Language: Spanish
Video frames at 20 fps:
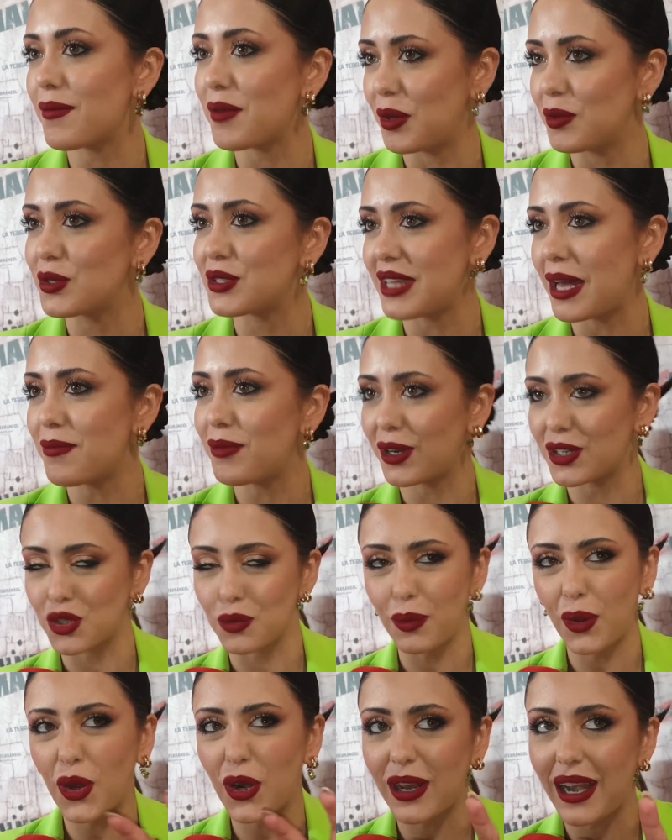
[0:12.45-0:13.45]
me gustan porque es
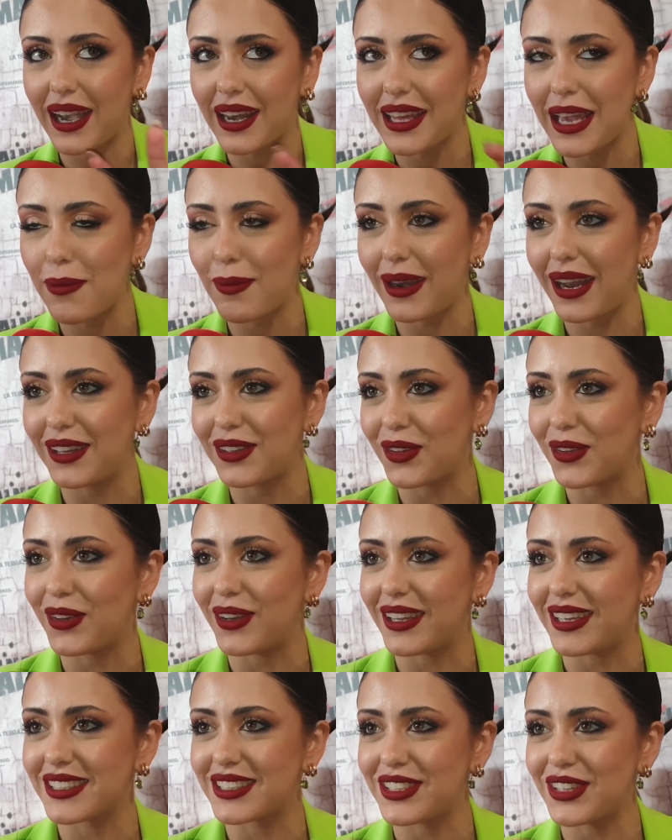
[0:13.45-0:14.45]
un poco raría para todo
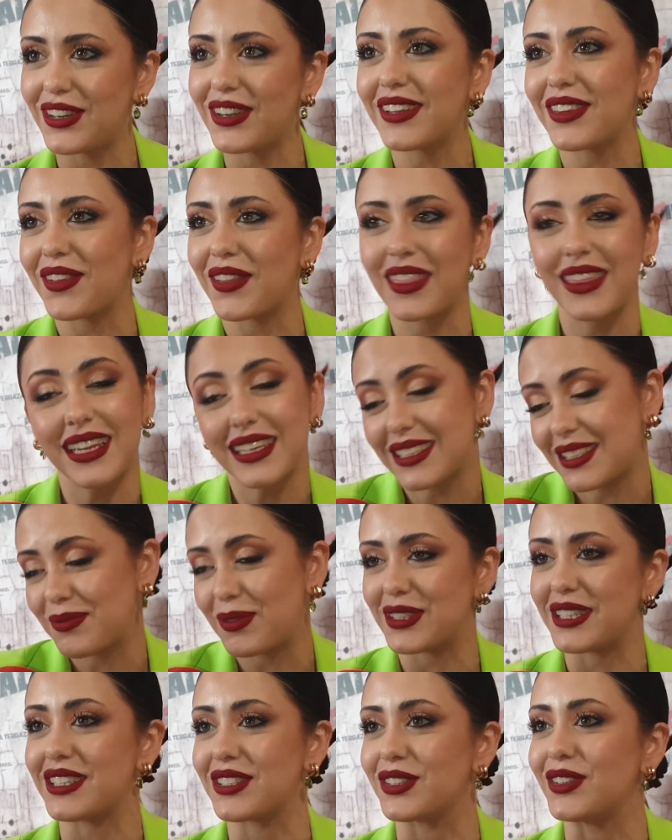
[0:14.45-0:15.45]
eso, entonces
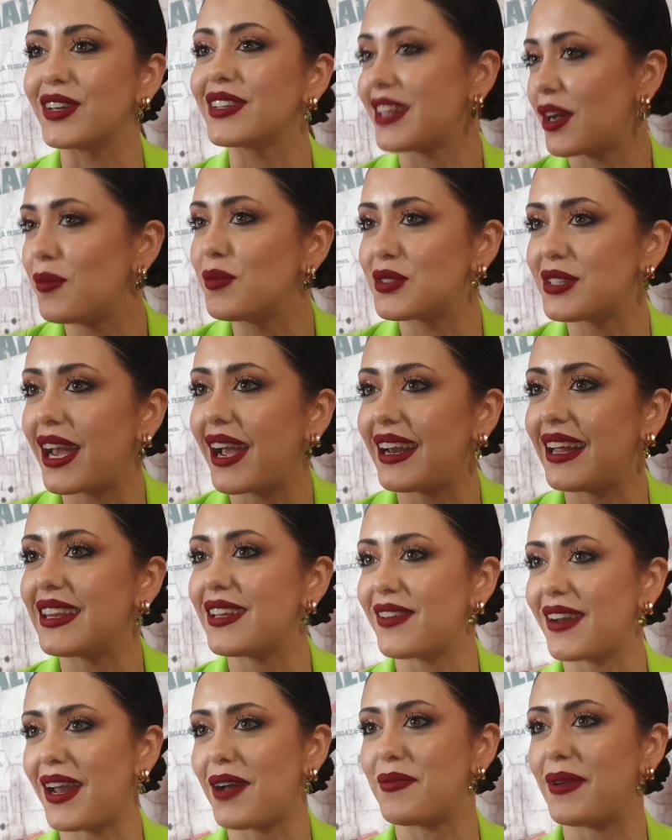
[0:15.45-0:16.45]
pues eso, tengo muchas ganas de
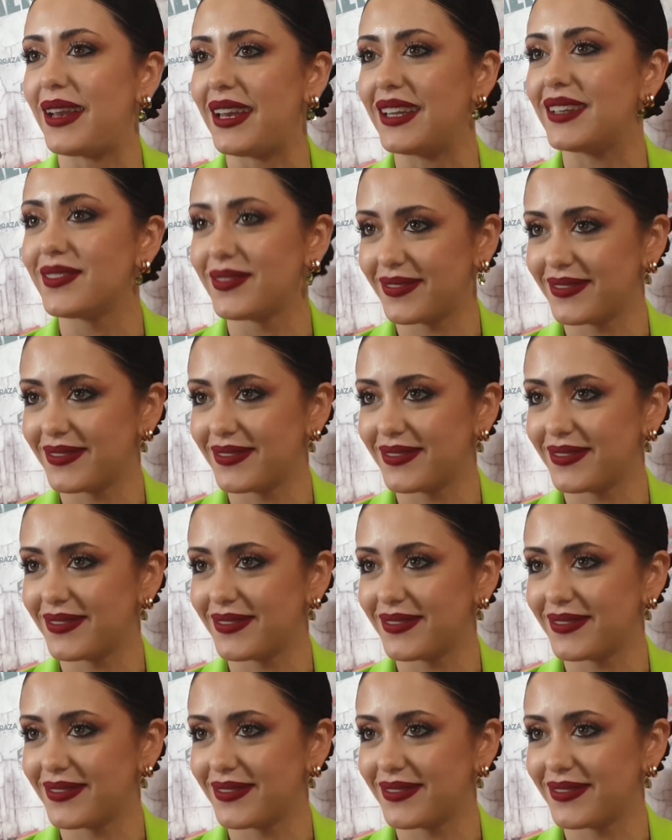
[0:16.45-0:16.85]
ver la peli.